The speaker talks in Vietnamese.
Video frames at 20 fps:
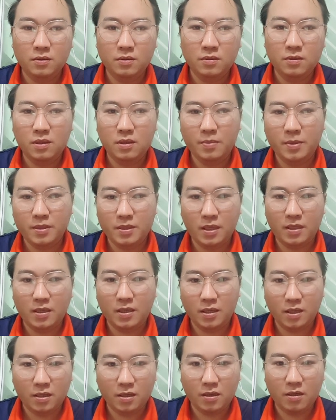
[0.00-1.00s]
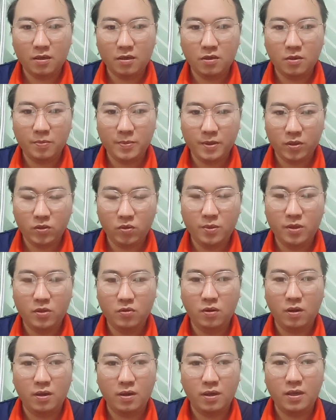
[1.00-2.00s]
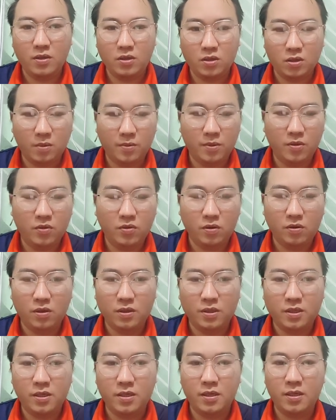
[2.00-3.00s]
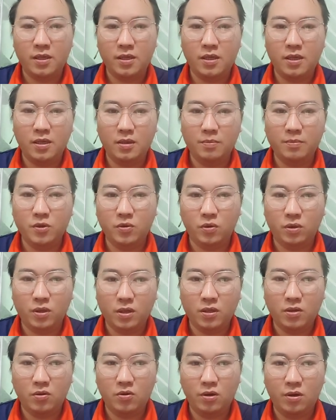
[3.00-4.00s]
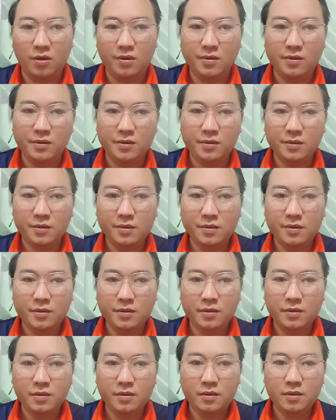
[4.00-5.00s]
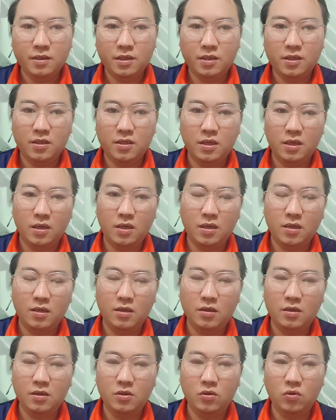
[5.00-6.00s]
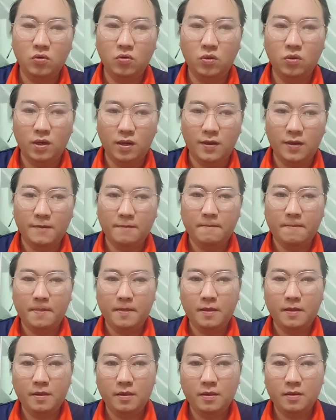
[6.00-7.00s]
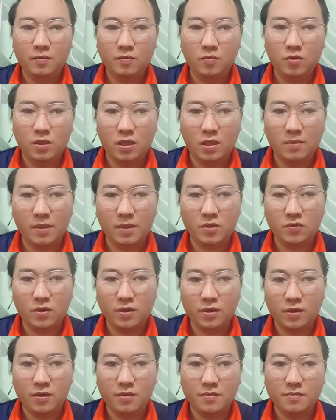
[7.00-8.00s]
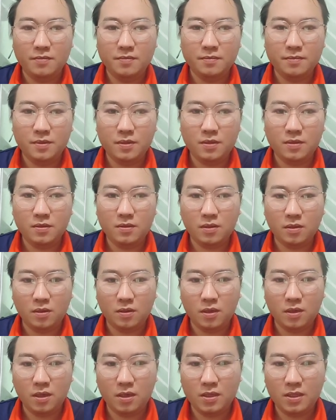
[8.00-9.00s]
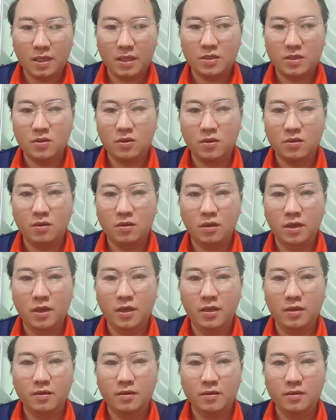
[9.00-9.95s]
nên bên xả thế này khử cho mình tú mình nhỏ ai cho mình nhỏ nhớ trẻ nên thế mình nhỏ thế tao nó ta chỉ tê đơn đồ ờ, một tay mẹ rồi nó thằng nó này sáng giờ tư lì là